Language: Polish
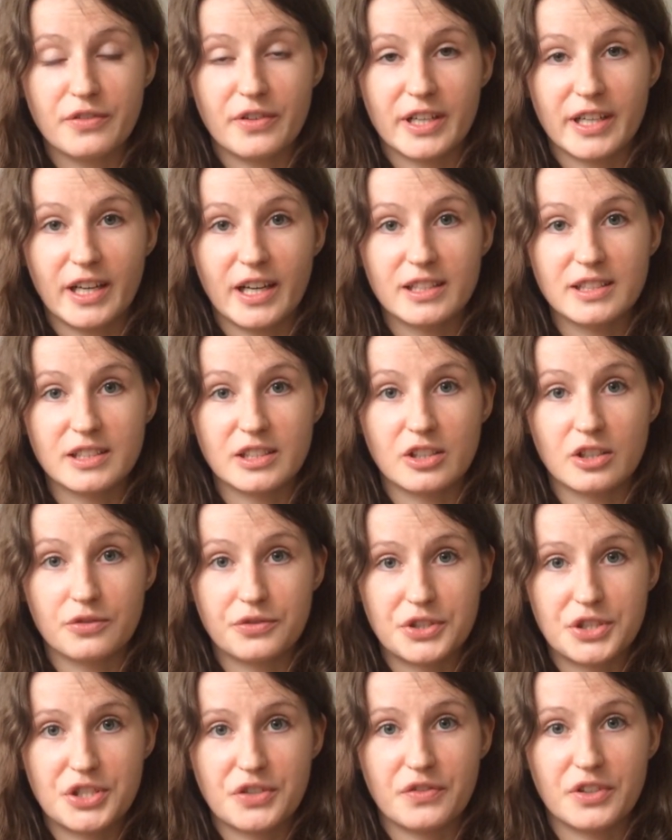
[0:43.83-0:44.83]
warianty
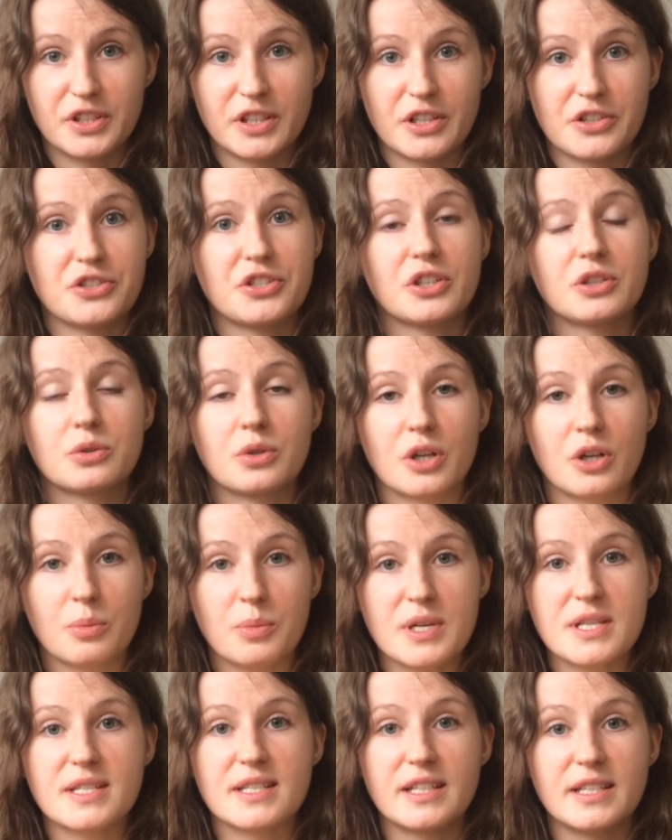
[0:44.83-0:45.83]
COVID-19, które
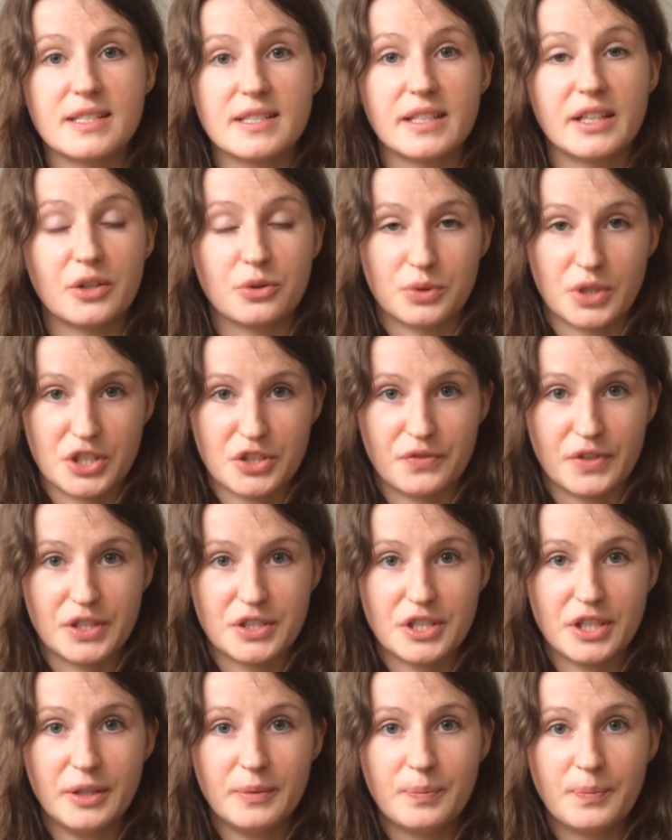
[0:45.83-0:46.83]
obecnie istnieją na
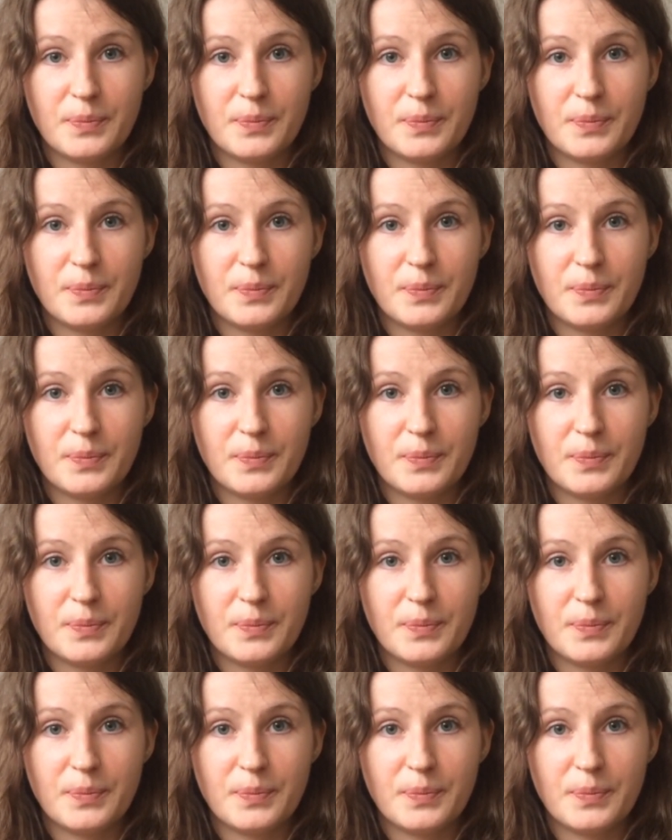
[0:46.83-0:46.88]
świecie.